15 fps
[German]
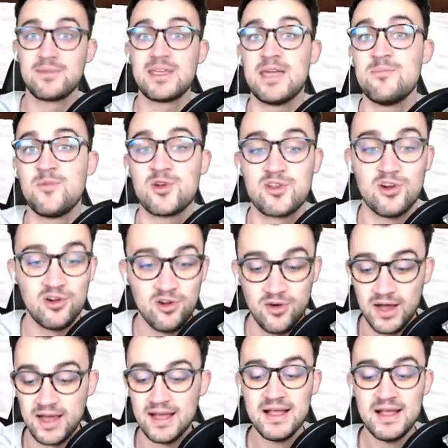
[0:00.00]
am Game Boy
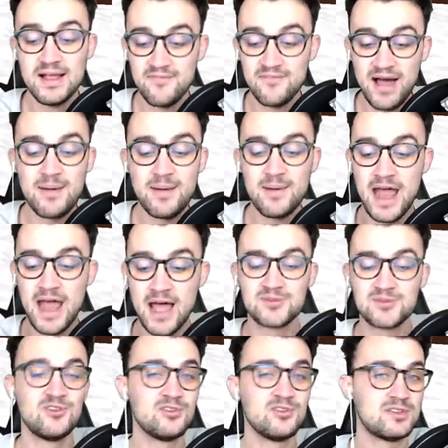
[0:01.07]
Color. War mein
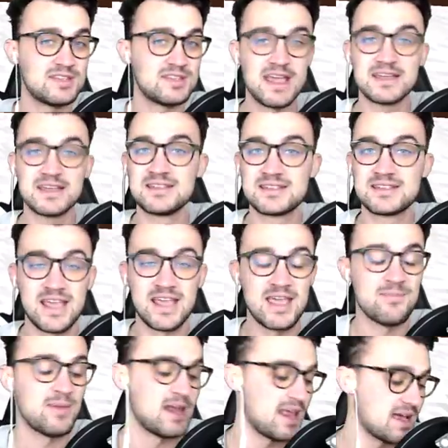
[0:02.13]
absolutes erstes
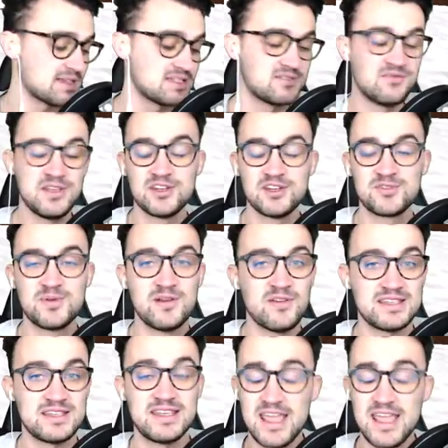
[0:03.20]
Game, mein erstes Videospiel,
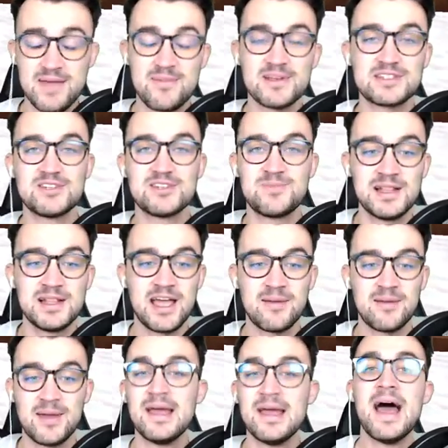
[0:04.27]
was ich jemals gespielt
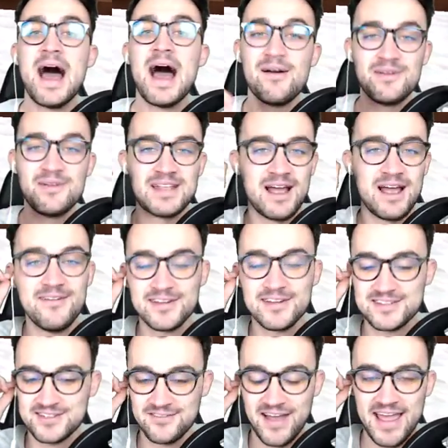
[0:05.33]
habe, habe ich
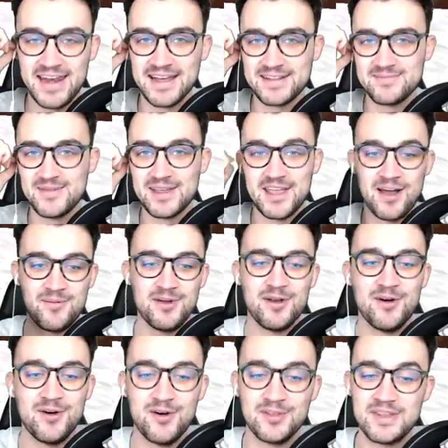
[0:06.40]
damals zu Weihnachten bekommen.
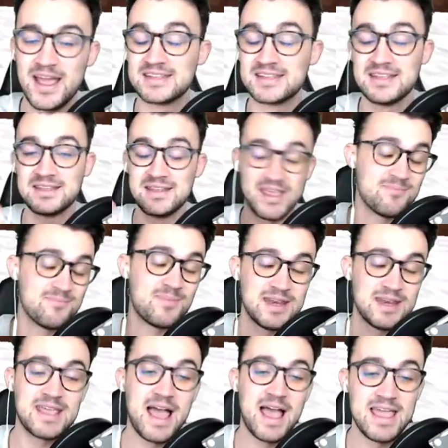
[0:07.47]
Und ja, seitdem
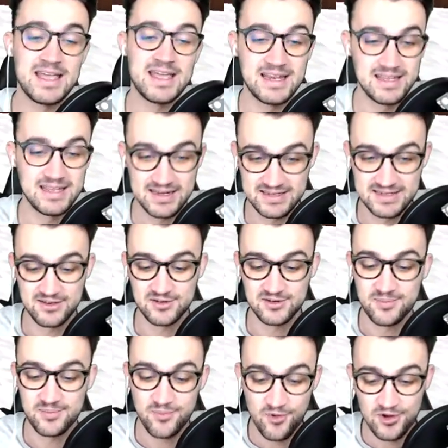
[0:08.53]
bin ich eigentlich ein
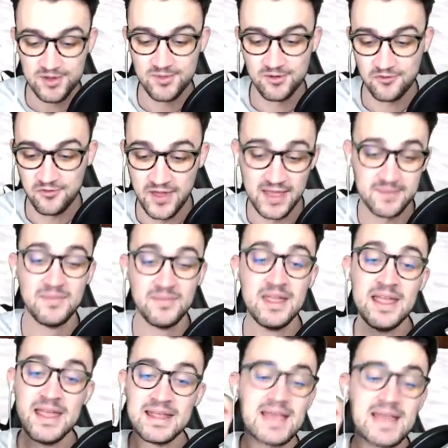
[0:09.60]
riesengroßer Pokémon-Fan.
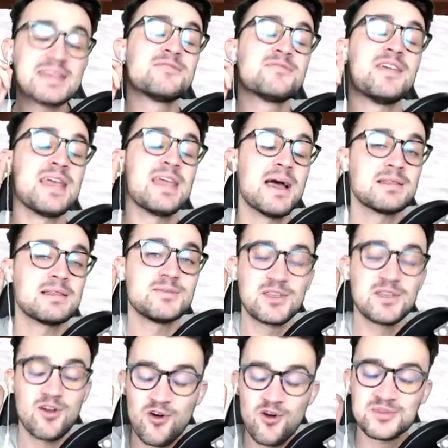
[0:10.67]
Deswegen hat es
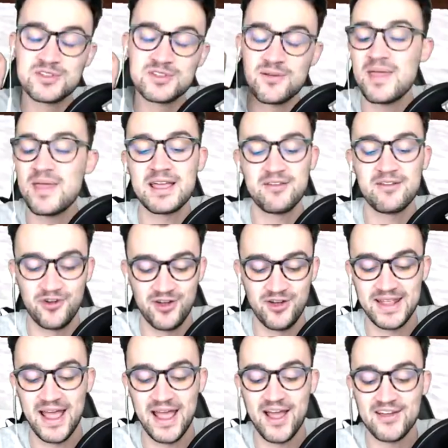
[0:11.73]
mich umso mehr
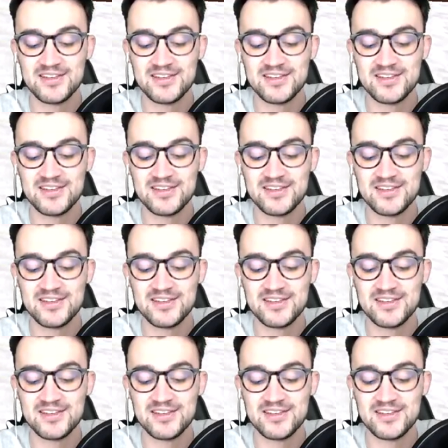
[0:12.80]
gefreut,